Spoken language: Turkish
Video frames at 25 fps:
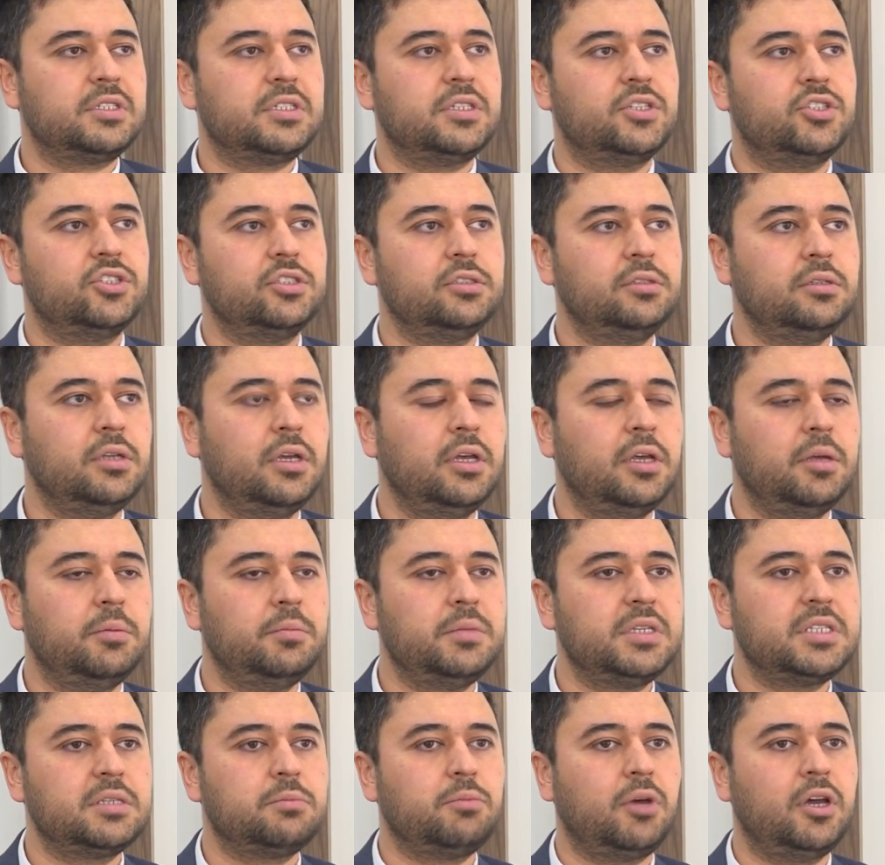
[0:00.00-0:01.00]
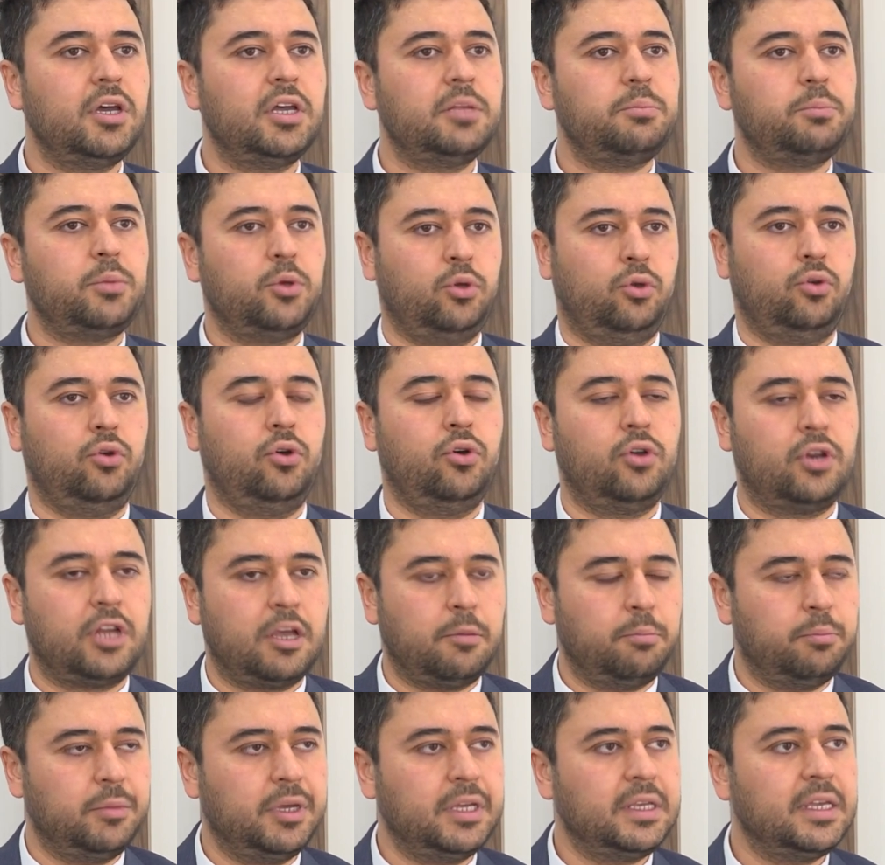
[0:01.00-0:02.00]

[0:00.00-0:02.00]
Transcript: için bizim hayat boyu öğrenme,